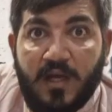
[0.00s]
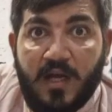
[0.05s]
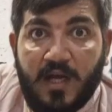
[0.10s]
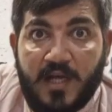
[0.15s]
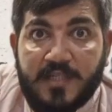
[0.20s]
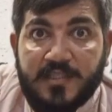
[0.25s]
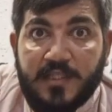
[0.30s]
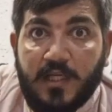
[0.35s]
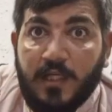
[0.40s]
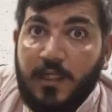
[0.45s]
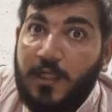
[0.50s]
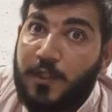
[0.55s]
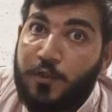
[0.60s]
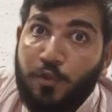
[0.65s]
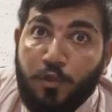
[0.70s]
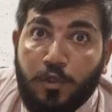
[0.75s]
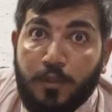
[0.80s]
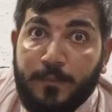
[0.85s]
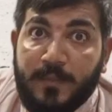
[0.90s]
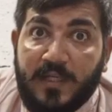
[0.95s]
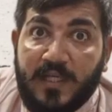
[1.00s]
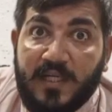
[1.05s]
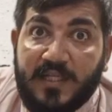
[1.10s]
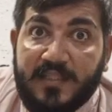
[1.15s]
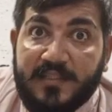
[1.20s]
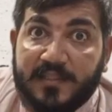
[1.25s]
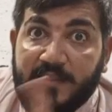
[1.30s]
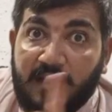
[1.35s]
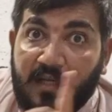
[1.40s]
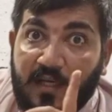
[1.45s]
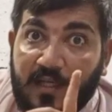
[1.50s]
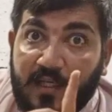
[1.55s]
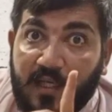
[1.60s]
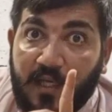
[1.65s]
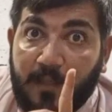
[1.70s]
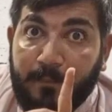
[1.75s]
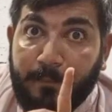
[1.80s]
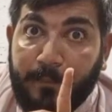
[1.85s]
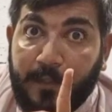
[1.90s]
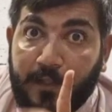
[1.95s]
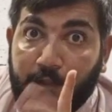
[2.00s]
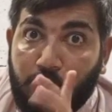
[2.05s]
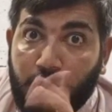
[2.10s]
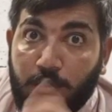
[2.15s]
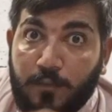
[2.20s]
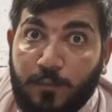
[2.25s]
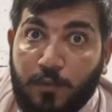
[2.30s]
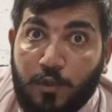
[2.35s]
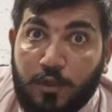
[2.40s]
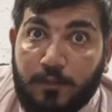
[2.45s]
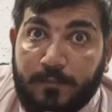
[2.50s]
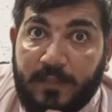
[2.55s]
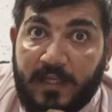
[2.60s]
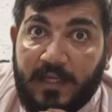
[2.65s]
आजकल का दौर बड़ा खतरनाक है पेट्रोल बहुत